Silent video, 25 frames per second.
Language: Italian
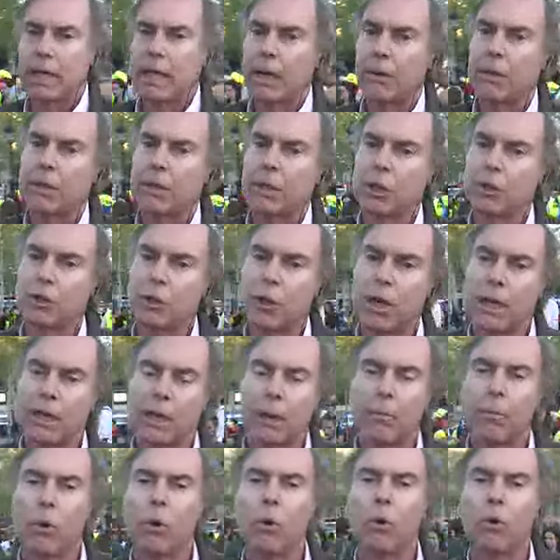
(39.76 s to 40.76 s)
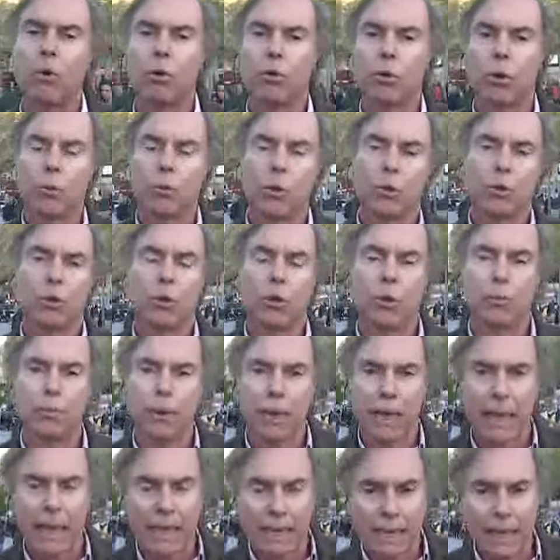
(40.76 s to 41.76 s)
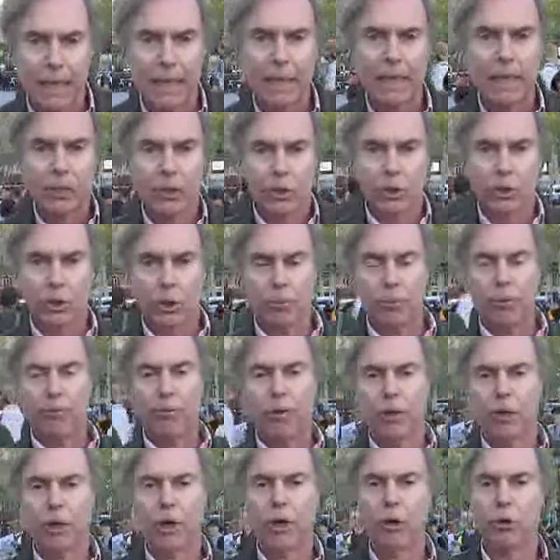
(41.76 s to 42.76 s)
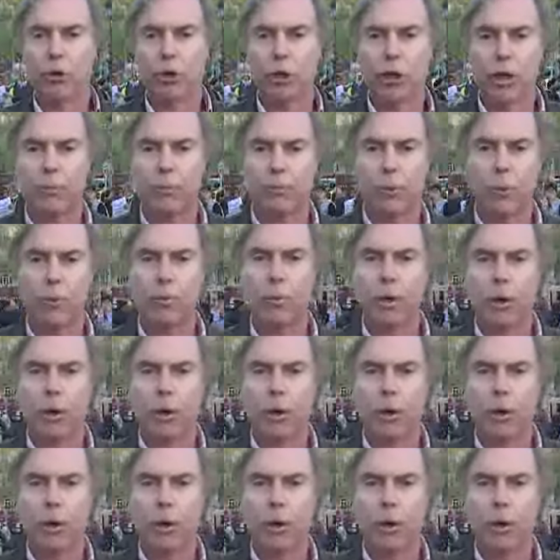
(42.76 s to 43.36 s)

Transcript: questa giornata molto molto complicata sotto il profilo dell'ordine pubblico.